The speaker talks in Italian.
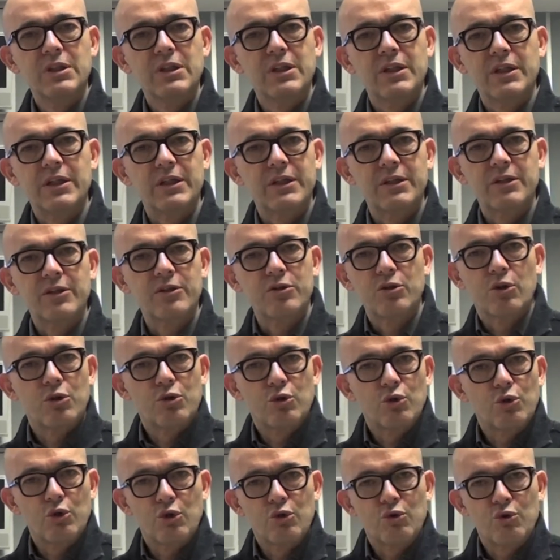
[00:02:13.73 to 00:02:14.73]
Eh, non,
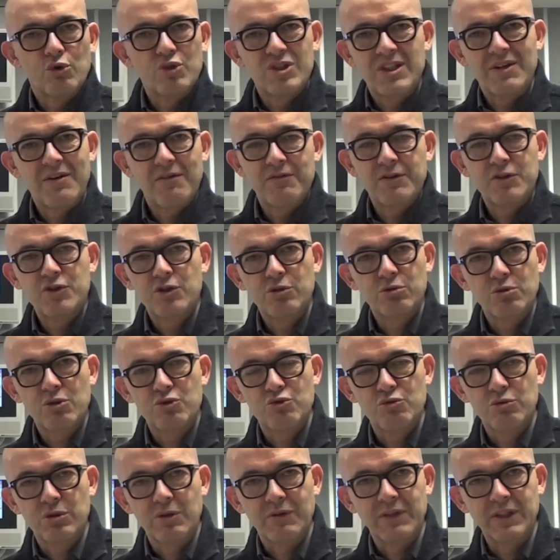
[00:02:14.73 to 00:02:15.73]
non, stava facendo
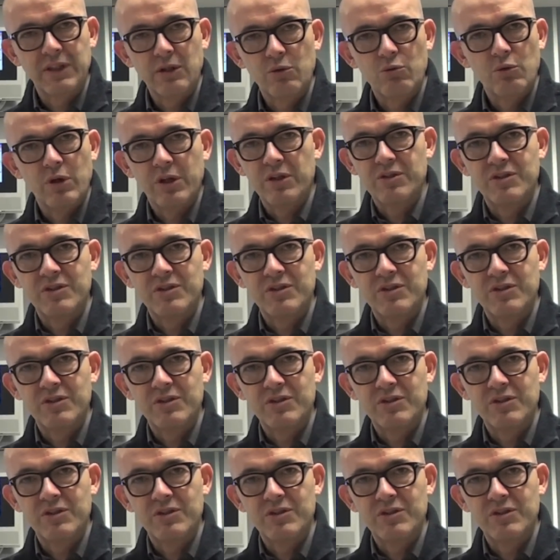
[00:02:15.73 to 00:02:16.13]
assolutamente nulla,